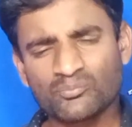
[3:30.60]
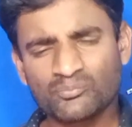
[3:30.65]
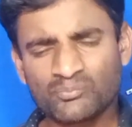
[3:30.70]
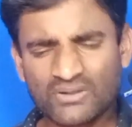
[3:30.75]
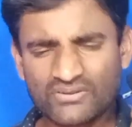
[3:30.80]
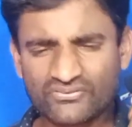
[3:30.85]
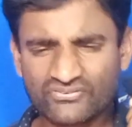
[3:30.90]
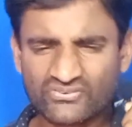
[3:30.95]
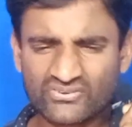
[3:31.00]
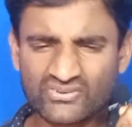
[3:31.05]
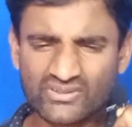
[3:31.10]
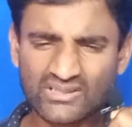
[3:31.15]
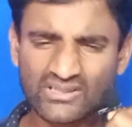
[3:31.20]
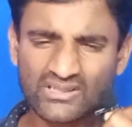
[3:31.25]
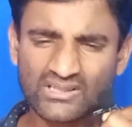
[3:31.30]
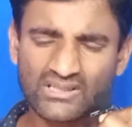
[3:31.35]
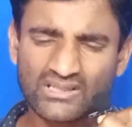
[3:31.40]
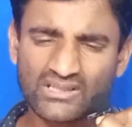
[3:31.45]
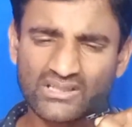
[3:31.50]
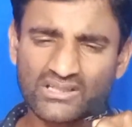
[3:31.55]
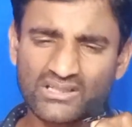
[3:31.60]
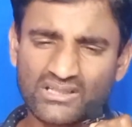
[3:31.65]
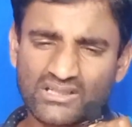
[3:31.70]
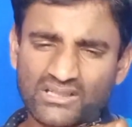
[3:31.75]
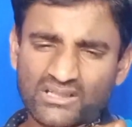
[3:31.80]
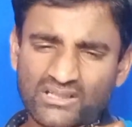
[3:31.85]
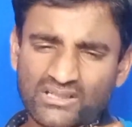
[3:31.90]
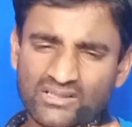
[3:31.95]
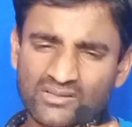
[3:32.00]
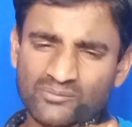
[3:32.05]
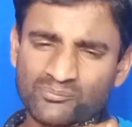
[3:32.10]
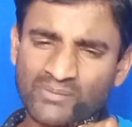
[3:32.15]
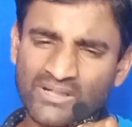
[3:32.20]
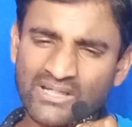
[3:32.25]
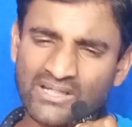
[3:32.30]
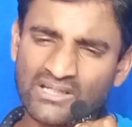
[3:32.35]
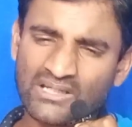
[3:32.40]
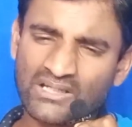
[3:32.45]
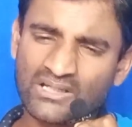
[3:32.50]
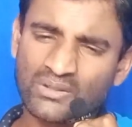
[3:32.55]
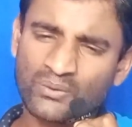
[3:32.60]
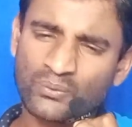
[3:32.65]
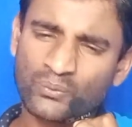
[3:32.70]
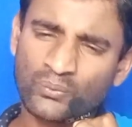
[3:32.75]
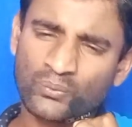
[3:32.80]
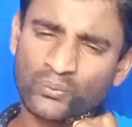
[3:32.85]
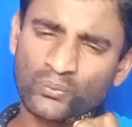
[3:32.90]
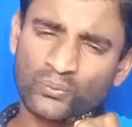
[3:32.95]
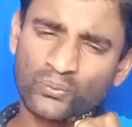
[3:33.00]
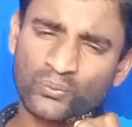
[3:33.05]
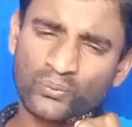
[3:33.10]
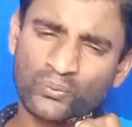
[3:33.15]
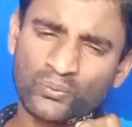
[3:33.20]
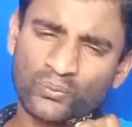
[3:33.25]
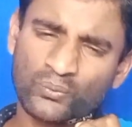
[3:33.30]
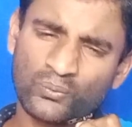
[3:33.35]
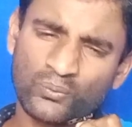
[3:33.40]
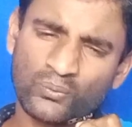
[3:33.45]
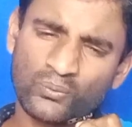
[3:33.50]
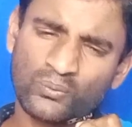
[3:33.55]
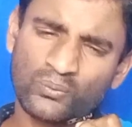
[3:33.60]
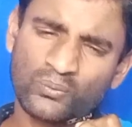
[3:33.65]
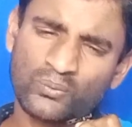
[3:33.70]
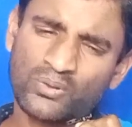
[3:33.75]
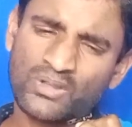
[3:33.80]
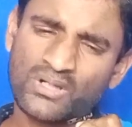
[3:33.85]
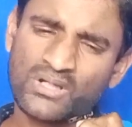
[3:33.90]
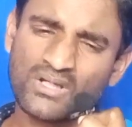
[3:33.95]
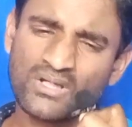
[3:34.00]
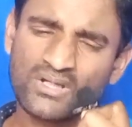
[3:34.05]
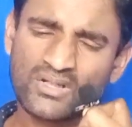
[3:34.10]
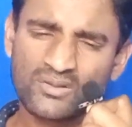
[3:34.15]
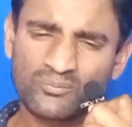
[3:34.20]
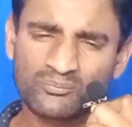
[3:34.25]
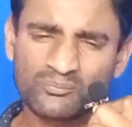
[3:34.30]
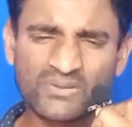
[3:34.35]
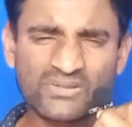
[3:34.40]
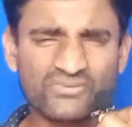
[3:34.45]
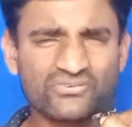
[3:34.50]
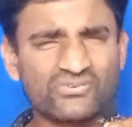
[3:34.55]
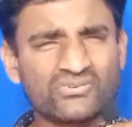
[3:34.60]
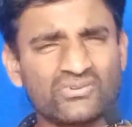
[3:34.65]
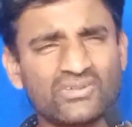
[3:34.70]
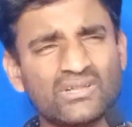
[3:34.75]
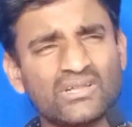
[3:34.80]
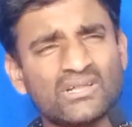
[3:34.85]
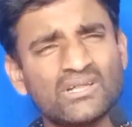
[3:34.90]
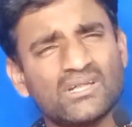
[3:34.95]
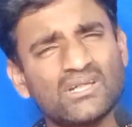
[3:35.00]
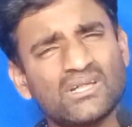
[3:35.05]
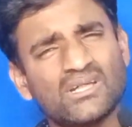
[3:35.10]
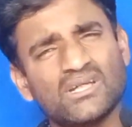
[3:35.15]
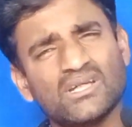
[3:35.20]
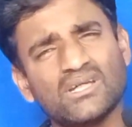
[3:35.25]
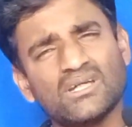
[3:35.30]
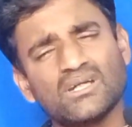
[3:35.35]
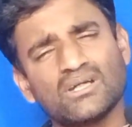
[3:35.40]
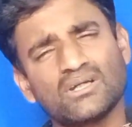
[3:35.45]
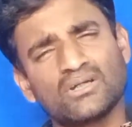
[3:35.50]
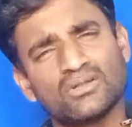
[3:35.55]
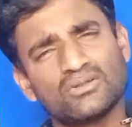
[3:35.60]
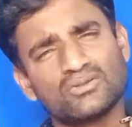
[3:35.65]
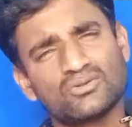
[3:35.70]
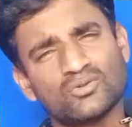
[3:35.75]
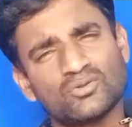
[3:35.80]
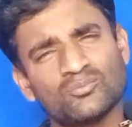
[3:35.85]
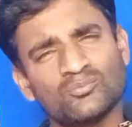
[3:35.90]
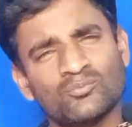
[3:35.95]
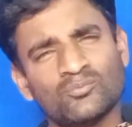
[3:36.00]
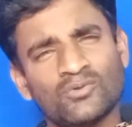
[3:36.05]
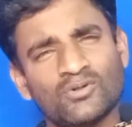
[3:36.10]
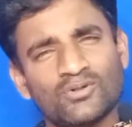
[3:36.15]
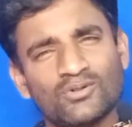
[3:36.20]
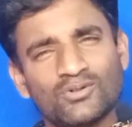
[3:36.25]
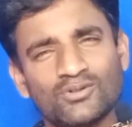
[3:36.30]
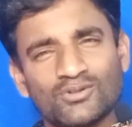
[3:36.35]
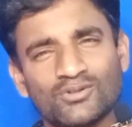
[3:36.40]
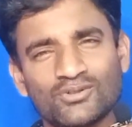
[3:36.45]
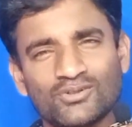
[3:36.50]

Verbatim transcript: बस एक मैं हूँ बस एक तुम हो